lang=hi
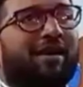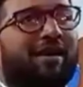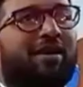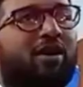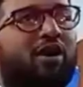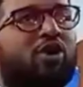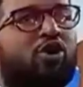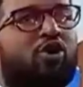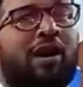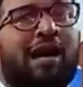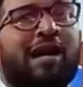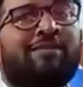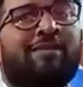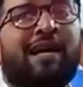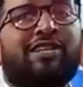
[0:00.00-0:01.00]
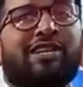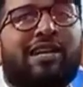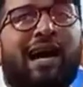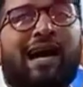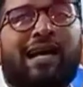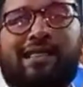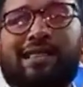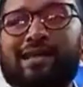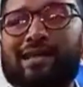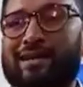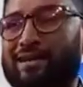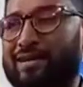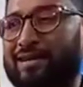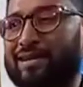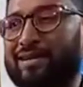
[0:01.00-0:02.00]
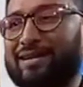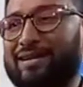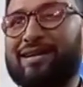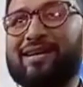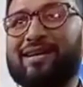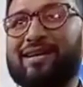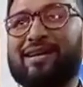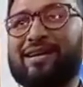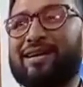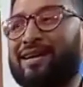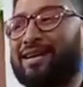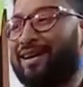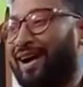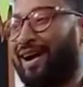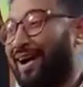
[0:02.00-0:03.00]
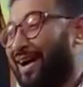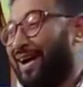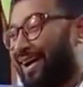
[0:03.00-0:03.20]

और कुल्ली माशियात हाँ